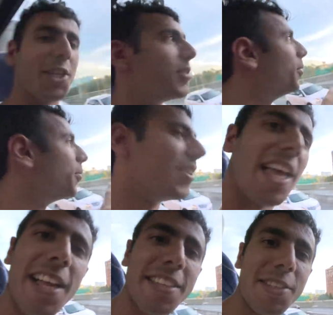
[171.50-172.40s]
So
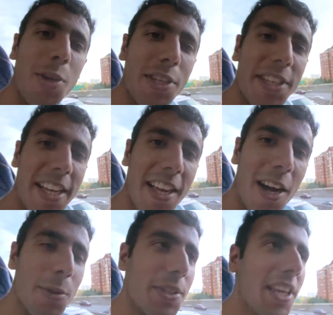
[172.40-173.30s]
that's Georgia
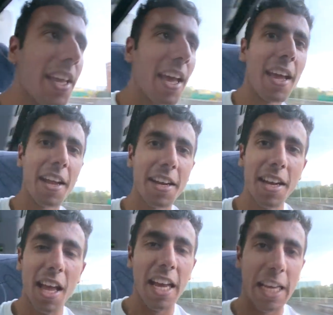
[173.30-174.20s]
housing
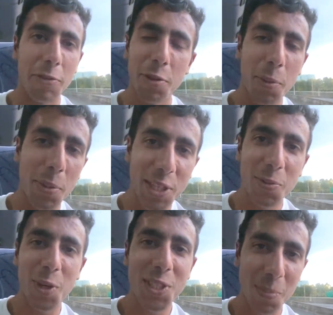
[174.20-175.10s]
and even though
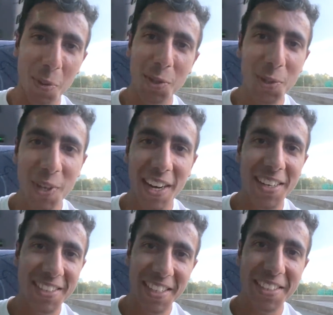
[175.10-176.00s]
bus was supposed to start
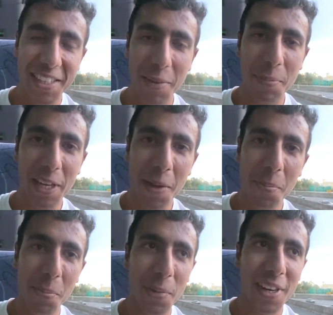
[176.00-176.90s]
at 6:10 p.m.